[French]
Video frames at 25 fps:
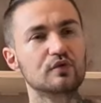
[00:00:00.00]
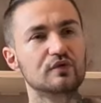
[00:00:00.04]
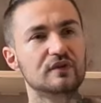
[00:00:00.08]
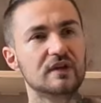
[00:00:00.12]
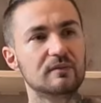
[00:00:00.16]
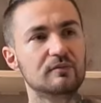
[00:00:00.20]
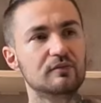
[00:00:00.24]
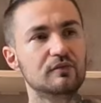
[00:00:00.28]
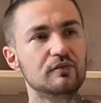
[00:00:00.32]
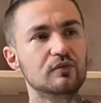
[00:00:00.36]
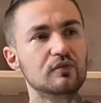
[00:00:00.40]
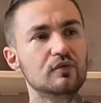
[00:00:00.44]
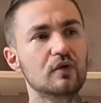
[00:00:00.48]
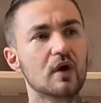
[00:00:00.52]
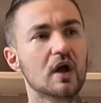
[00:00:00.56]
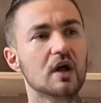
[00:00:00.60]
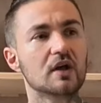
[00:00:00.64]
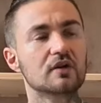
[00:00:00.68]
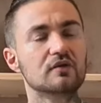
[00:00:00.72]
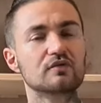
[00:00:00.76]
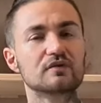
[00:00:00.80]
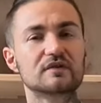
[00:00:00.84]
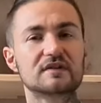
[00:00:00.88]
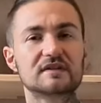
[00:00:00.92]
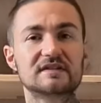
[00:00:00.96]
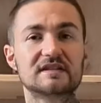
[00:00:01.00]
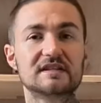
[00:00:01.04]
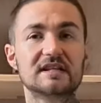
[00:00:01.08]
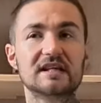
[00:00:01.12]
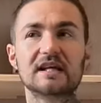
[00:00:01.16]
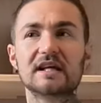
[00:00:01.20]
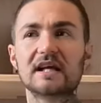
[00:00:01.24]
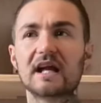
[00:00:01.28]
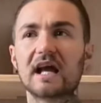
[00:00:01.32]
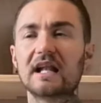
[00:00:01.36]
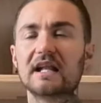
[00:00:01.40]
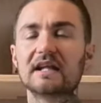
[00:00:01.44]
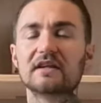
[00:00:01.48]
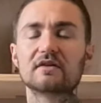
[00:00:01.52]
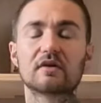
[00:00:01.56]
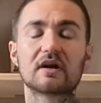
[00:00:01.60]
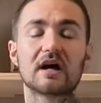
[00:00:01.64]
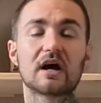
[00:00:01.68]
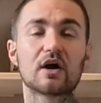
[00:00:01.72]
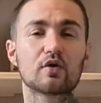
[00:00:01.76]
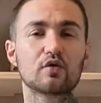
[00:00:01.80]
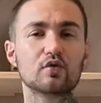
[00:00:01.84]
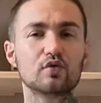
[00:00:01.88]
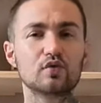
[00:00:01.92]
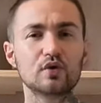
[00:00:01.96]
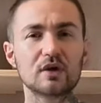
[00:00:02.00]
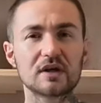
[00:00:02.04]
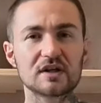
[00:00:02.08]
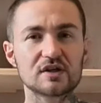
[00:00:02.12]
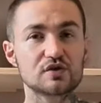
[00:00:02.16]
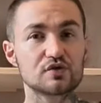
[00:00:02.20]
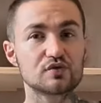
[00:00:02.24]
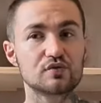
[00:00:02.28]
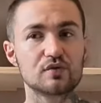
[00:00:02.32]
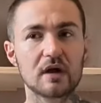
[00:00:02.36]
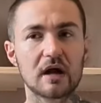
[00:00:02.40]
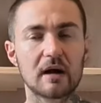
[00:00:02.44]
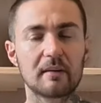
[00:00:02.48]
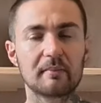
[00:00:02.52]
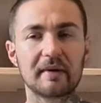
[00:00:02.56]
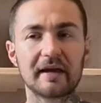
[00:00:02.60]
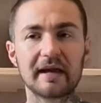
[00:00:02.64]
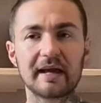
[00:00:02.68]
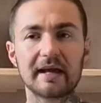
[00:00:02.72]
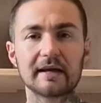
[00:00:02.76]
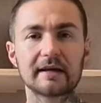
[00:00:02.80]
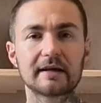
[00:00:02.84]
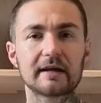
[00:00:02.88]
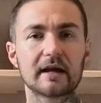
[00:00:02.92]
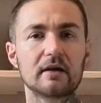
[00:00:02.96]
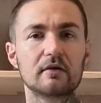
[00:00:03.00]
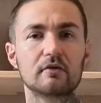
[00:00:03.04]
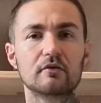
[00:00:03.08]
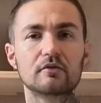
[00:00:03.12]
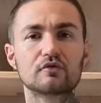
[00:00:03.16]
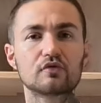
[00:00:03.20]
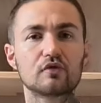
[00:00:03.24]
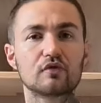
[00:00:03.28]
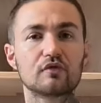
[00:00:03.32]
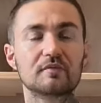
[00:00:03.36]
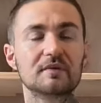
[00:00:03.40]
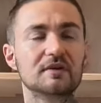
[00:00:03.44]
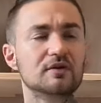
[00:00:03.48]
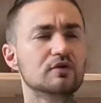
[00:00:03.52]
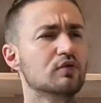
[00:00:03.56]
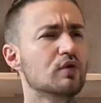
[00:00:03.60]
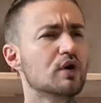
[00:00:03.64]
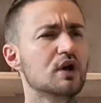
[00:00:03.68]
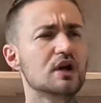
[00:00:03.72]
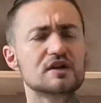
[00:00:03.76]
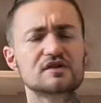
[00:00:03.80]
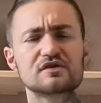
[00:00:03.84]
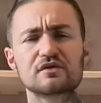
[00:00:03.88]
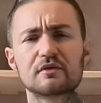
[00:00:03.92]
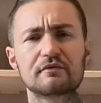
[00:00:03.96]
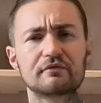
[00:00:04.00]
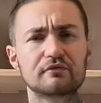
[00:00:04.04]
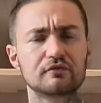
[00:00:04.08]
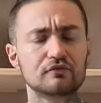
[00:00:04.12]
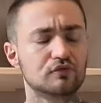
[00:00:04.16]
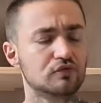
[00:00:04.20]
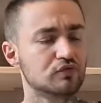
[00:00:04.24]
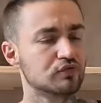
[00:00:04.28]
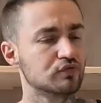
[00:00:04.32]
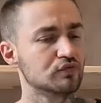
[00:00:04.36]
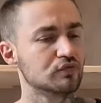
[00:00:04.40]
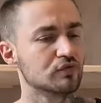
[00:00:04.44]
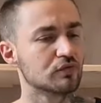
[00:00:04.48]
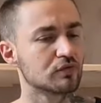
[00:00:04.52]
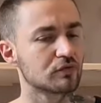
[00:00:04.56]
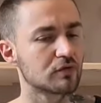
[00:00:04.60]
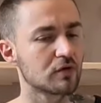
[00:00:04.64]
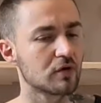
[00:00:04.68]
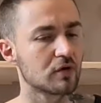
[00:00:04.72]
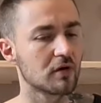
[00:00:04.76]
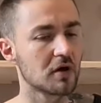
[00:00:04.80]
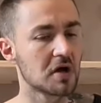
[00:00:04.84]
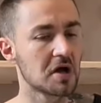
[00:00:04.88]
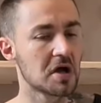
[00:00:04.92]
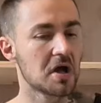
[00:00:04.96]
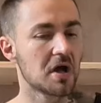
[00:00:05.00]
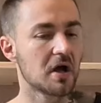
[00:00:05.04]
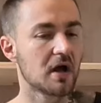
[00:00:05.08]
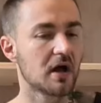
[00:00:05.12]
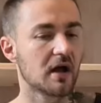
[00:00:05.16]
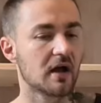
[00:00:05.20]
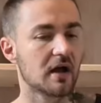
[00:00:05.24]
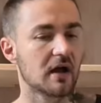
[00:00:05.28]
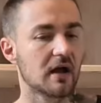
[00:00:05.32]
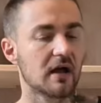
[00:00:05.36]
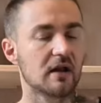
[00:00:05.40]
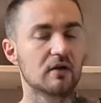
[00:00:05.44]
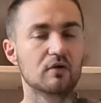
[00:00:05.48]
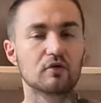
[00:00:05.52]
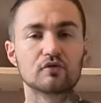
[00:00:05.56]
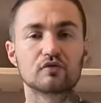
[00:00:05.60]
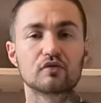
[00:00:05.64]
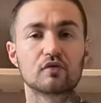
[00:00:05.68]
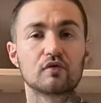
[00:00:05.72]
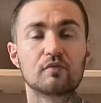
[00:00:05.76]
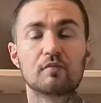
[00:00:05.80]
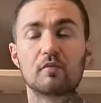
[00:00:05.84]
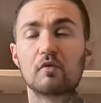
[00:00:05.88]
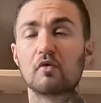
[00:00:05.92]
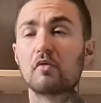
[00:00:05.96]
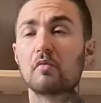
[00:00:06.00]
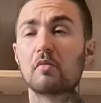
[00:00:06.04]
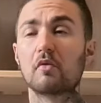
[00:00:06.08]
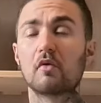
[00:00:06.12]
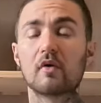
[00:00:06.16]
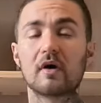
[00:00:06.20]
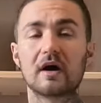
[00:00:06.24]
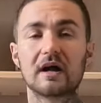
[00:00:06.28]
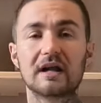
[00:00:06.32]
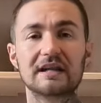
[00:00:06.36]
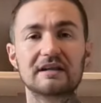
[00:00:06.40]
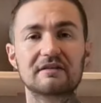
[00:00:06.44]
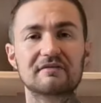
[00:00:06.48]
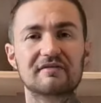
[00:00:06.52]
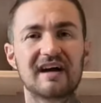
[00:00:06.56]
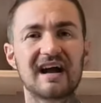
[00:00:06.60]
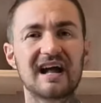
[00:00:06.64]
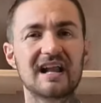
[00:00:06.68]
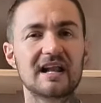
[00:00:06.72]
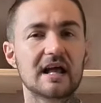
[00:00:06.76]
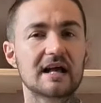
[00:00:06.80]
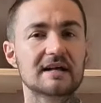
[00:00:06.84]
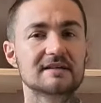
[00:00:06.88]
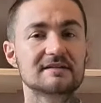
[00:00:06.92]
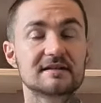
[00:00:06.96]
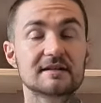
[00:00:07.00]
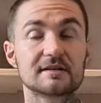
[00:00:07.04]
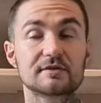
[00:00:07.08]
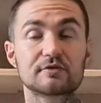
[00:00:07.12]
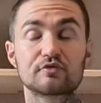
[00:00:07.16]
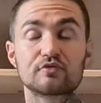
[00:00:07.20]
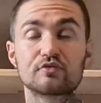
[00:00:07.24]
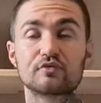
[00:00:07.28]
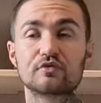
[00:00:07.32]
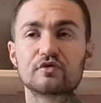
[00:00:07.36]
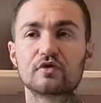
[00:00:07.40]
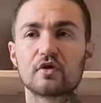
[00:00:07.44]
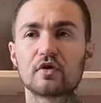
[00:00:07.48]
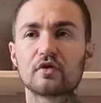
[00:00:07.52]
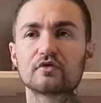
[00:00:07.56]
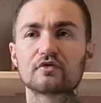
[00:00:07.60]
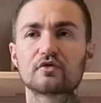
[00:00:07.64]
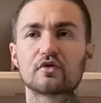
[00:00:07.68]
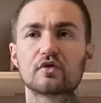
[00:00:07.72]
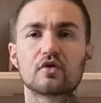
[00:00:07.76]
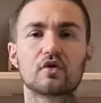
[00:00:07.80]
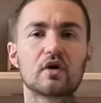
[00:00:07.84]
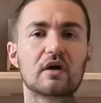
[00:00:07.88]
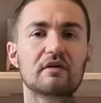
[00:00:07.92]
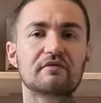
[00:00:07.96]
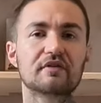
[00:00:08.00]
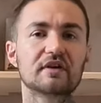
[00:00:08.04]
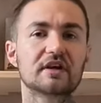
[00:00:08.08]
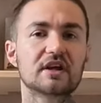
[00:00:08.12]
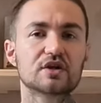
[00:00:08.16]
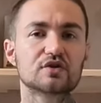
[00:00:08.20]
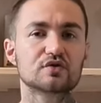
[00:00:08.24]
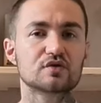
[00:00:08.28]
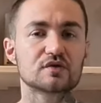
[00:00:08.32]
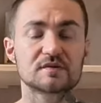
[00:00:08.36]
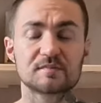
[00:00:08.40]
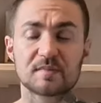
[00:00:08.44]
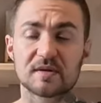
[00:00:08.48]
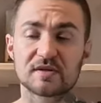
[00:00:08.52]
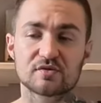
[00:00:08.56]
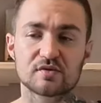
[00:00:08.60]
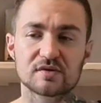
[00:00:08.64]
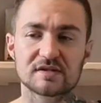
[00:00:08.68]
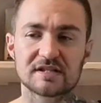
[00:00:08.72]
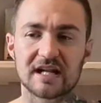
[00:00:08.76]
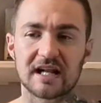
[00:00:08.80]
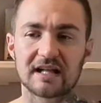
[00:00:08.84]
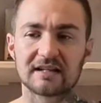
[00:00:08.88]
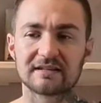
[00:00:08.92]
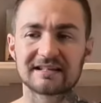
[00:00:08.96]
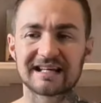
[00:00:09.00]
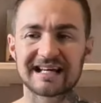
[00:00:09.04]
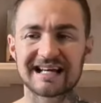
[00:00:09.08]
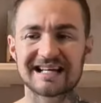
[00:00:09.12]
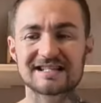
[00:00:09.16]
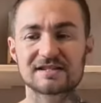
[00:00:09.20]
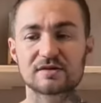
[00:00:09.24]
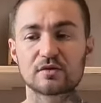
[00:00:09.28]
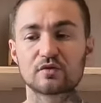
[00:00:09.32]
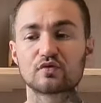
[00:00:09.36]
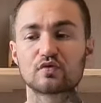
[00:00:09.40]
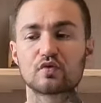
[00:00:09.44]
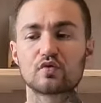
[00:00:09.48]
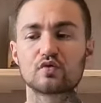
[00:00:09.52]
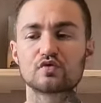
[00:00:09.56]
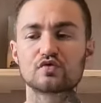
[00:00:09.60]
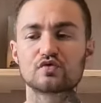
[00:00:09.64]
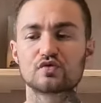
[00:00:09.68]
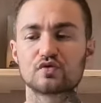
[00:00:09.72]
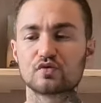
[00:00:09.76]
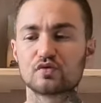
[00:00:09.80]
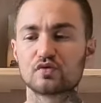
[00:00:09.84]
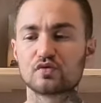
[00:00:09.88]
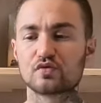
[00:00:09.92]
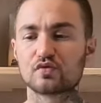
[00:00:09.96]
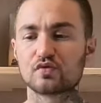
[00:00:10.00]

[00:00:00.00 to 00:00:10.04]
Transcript: le début. Donc c'est, elle est dans la rue, elle suit un mec, elle le trouve mignon, elle, s'en fout de tout, donc euh, elle le trouve beau. Bon, elle y va, elle est assez insouciante, euh, elle fait quelque chose parce que ça l'intéresse, sans trop se,